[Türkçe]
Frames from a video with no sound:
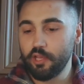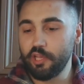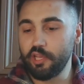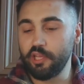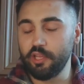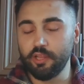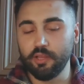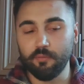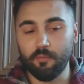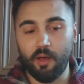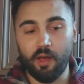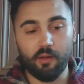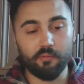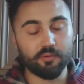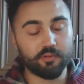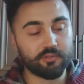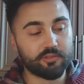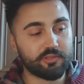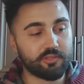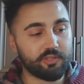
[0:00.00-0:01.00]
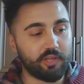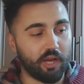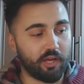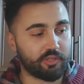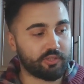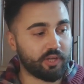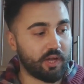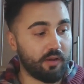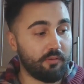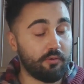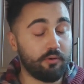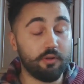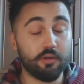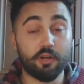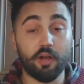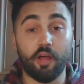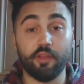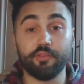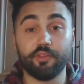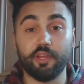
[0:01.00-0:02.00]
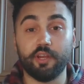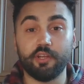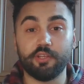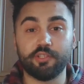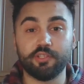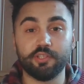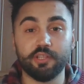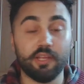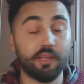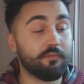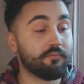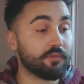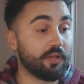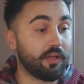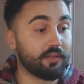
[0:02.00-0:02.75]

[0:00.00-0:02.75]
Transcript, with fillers: İndim abi hızlıca aşağı böyle kanter içindeyim.